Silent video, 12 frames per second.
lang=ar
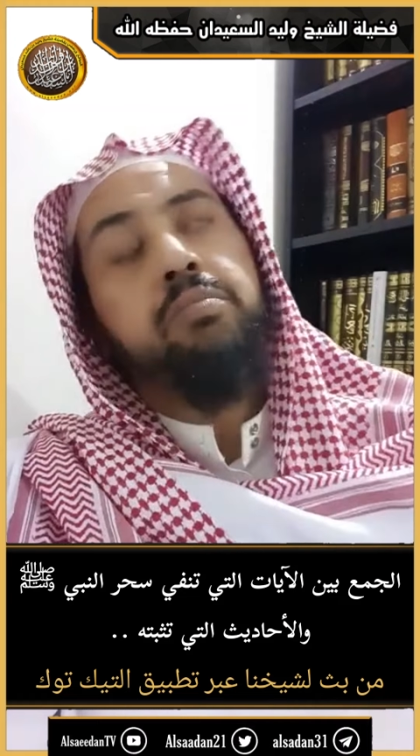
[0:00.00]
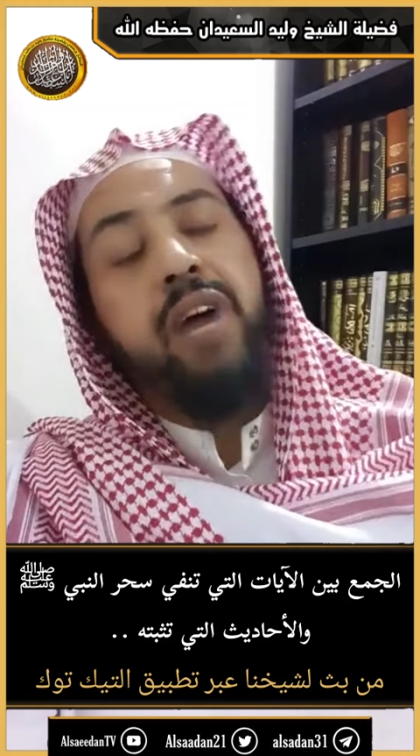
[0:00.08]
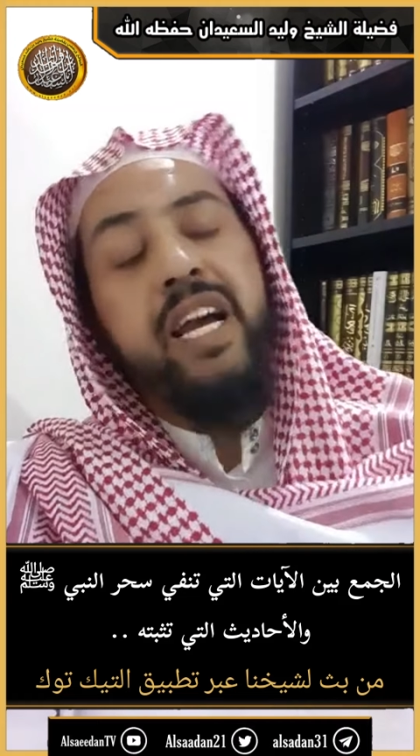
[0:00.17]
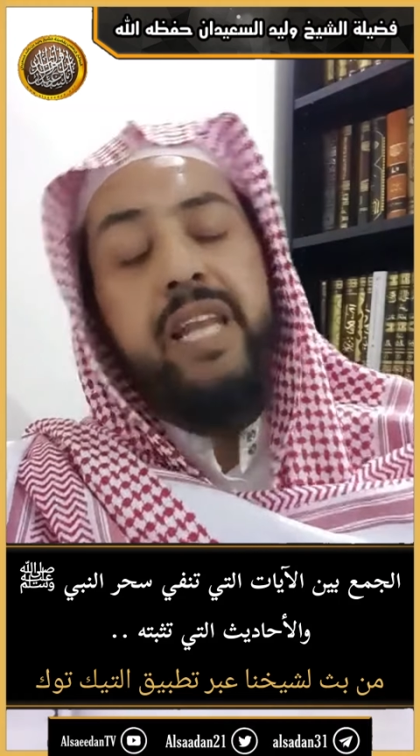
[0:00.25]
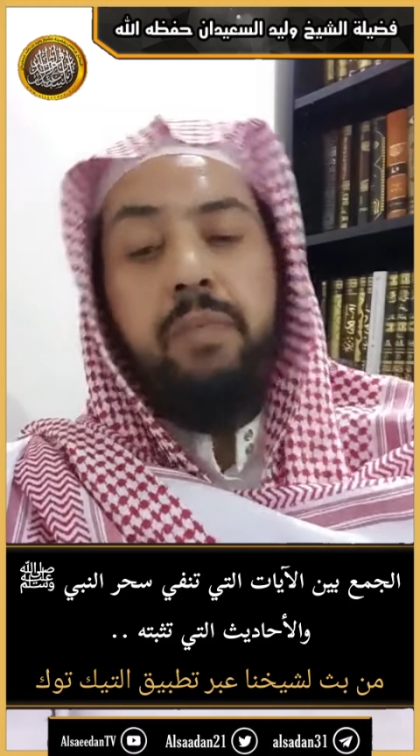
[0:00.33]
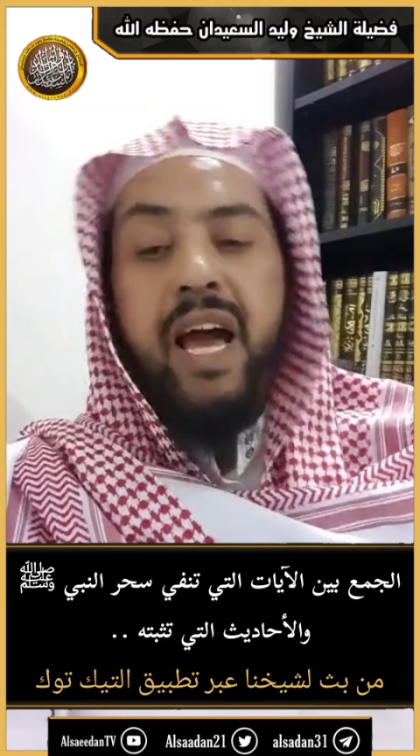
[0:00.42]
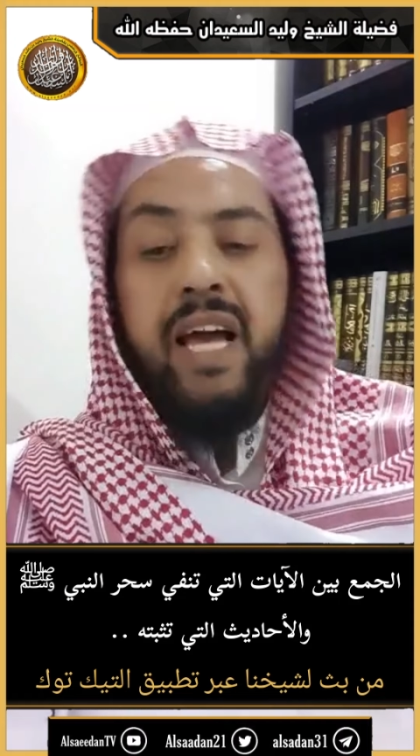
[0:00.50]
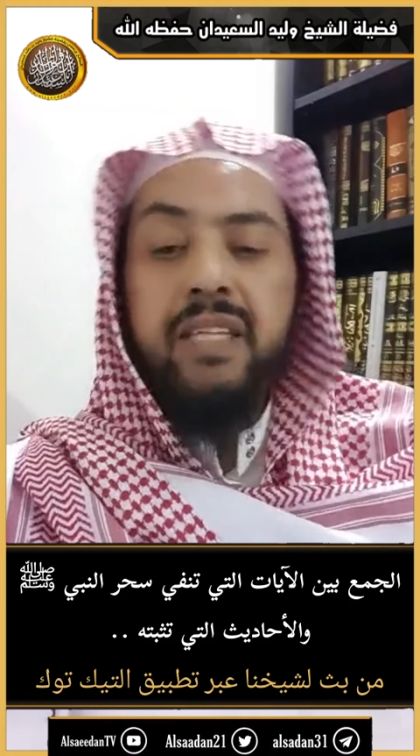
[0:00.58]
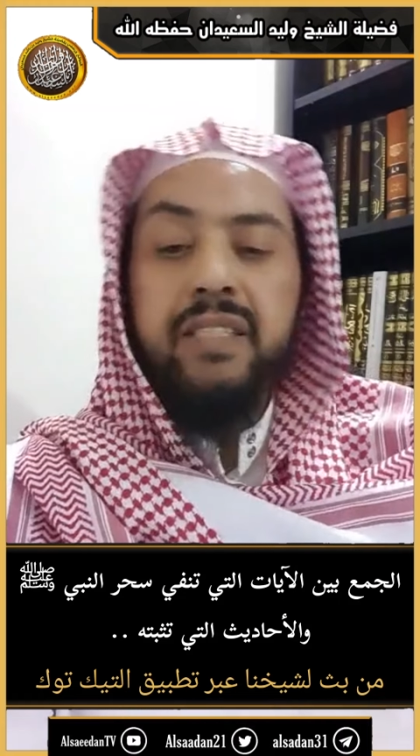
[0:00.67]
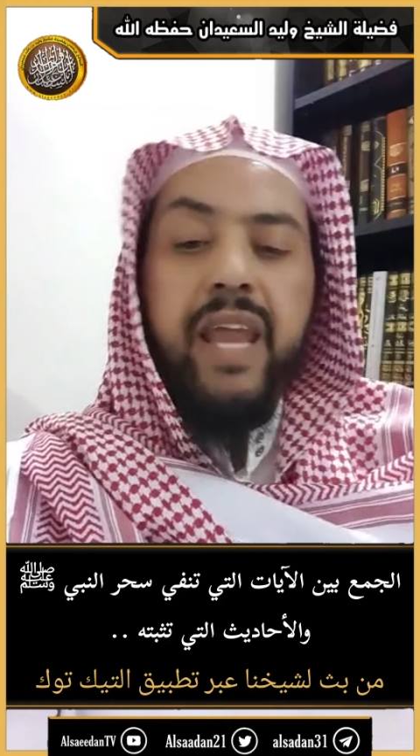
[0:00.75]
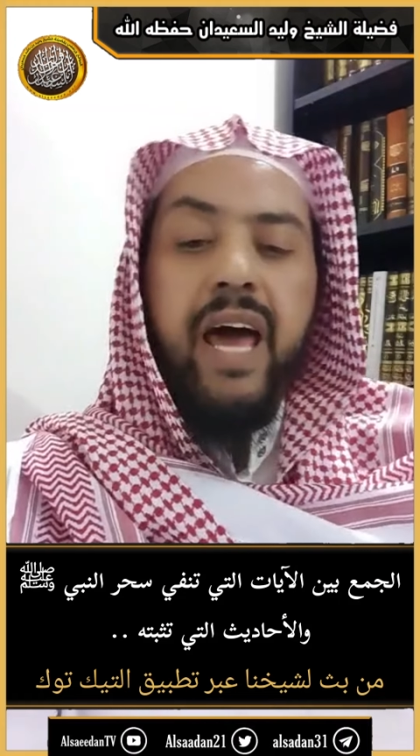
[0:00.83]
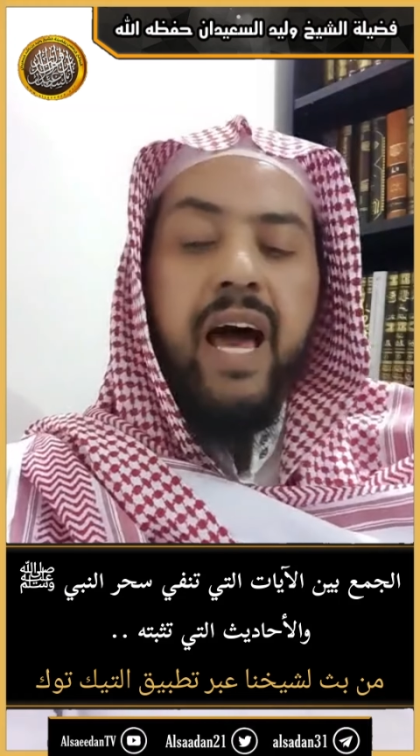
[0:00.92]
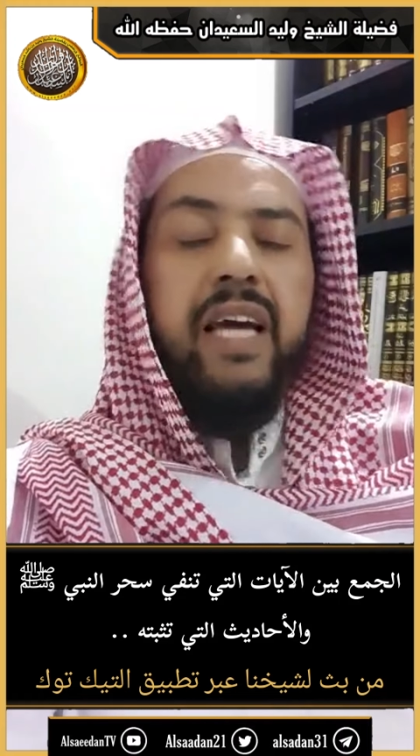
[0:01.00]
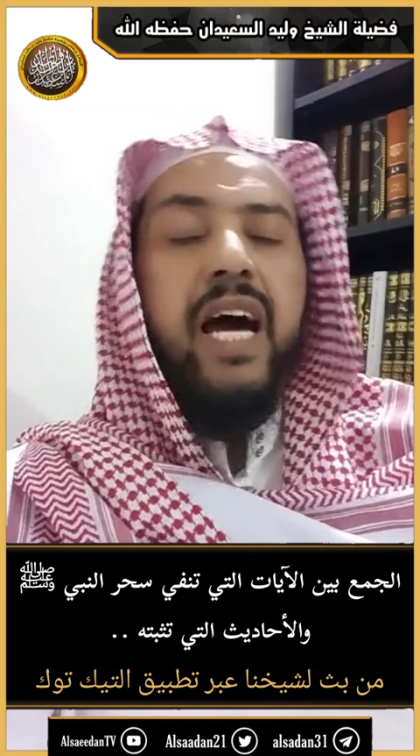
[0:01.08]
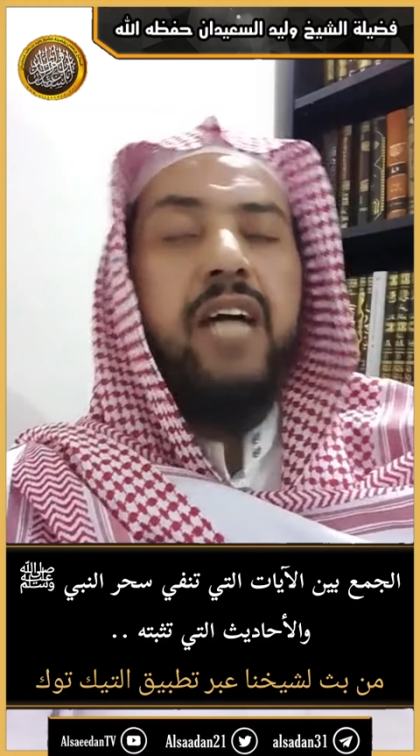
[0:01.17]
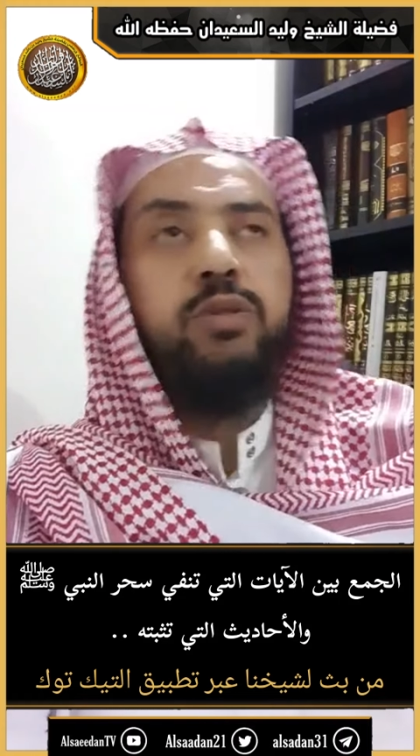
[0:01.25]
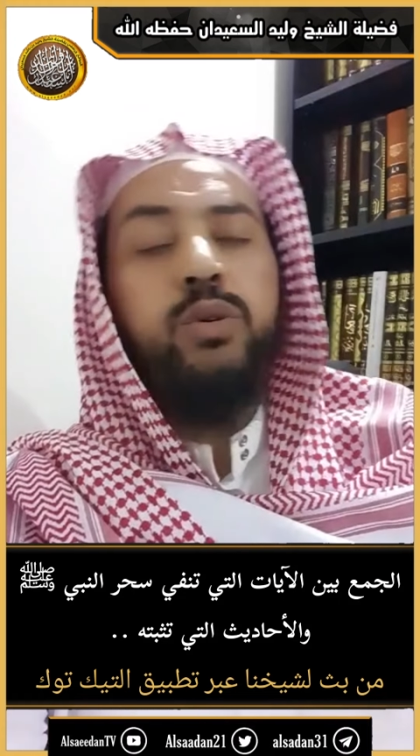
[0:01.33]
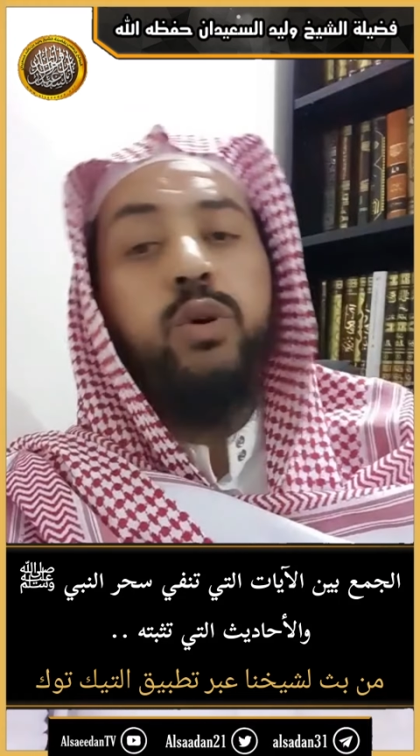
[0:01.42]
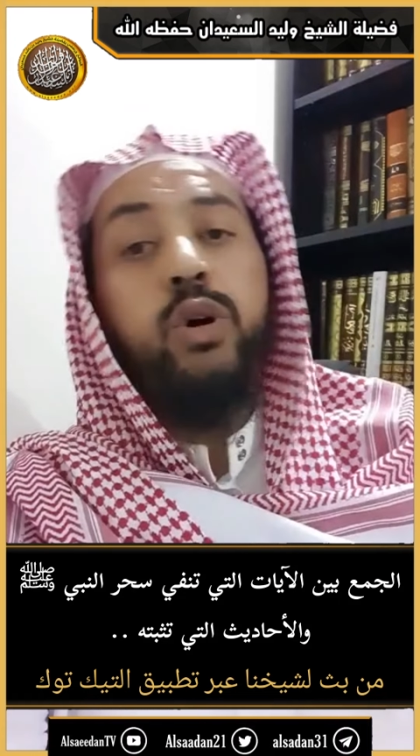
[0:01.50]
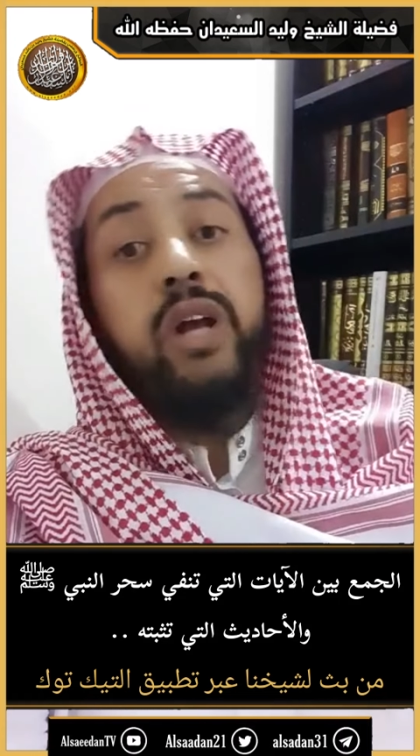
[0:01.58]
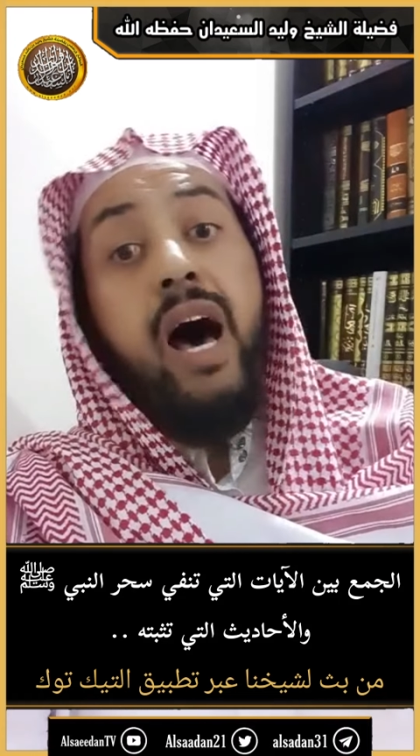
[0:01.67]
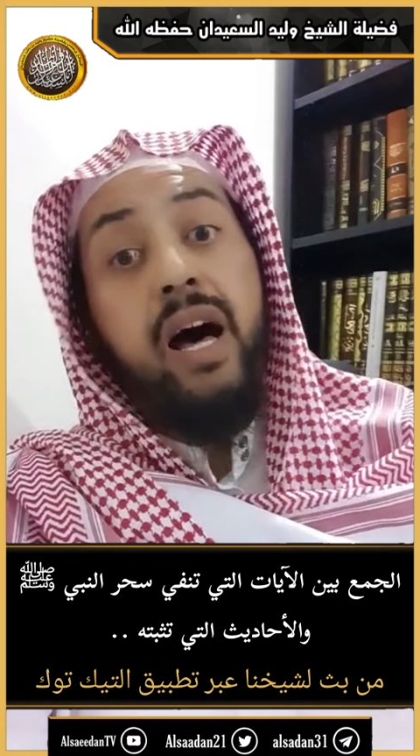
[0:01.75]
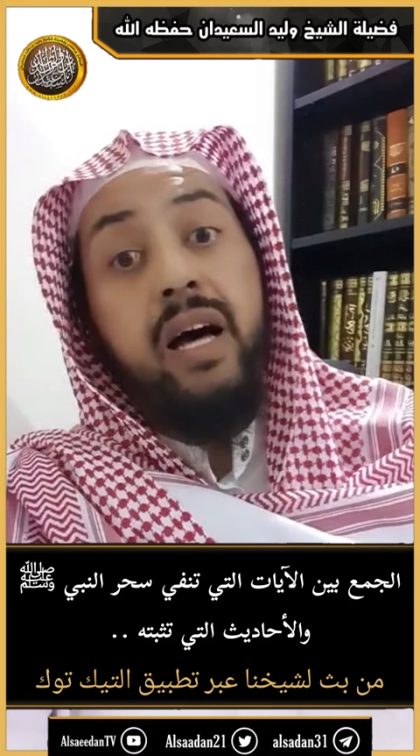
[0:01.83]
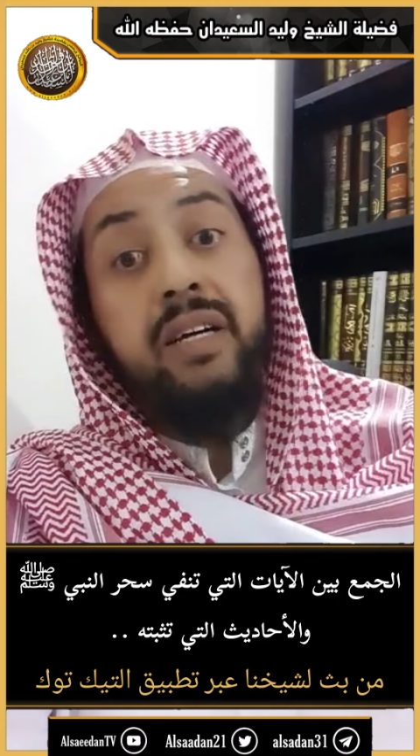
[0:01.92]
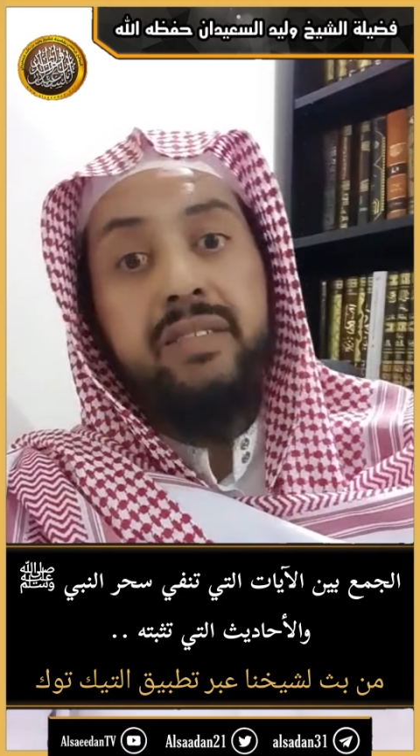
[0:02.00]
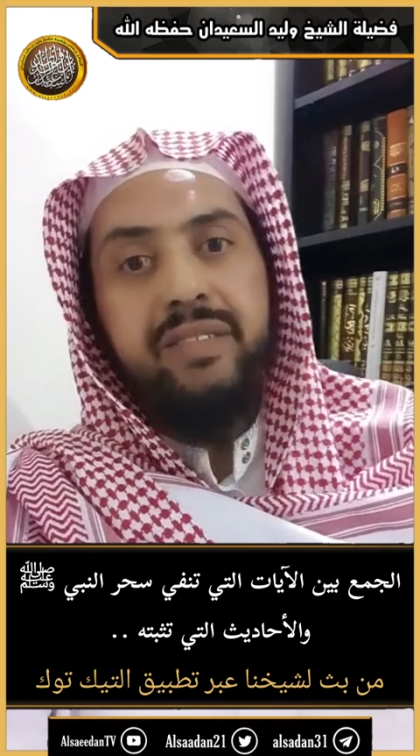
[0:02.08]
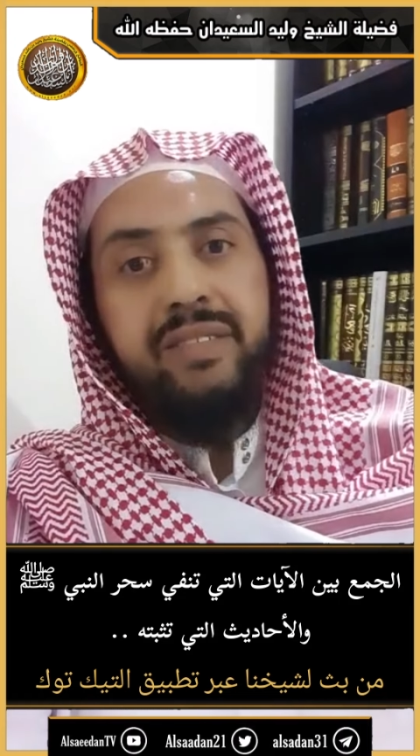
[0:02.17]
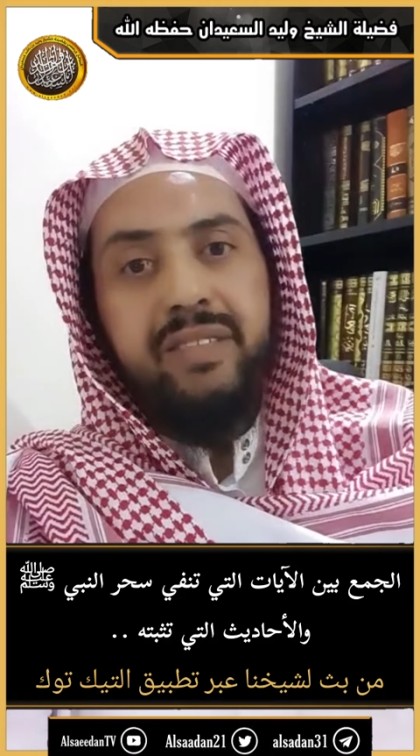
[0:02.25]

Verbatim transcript: بينما عندنا آيات أخرى